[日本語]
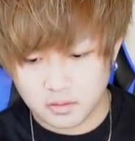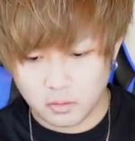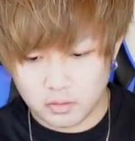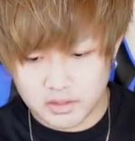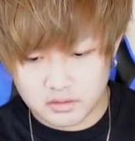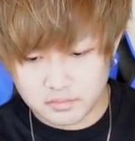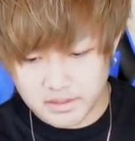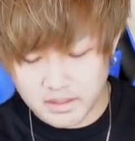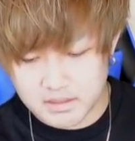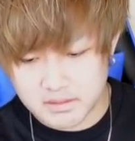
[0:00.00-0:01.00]
攻略組
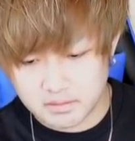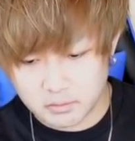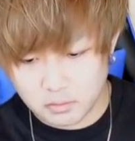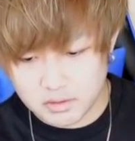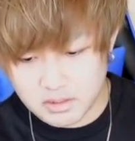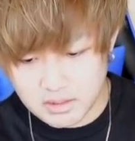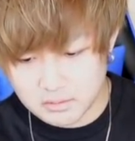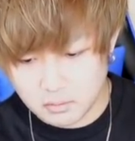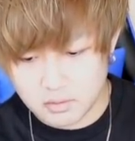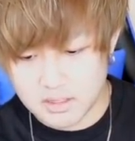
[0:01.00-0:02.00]
に関しては、同撃、
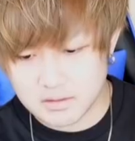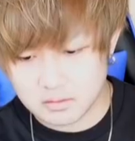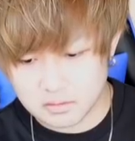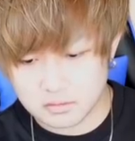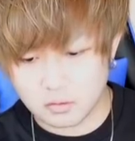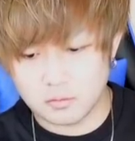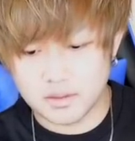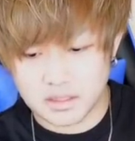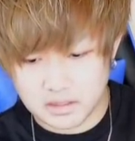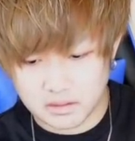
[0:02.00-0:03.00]
同撃即、同
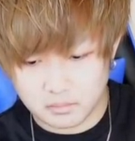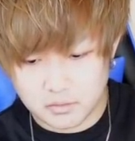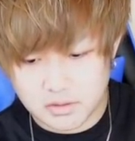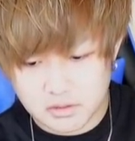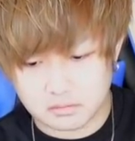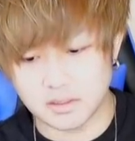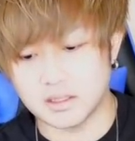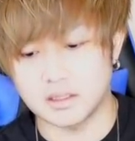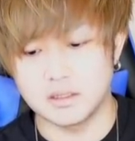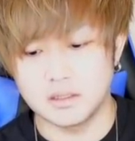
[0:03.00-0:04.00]
盟撃、もしくは、